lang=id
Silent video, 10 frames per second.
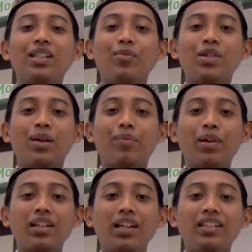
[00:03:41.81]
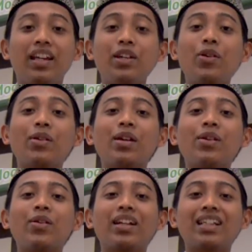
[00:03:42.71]
menyampaikan, yaitu
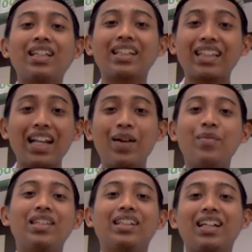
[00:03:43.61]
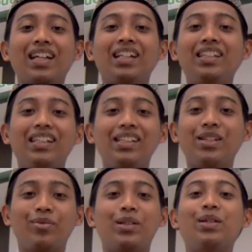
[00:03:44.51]
orang-orang yang telah menyatakan
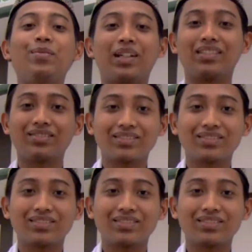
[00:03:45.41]
dirinya beriman."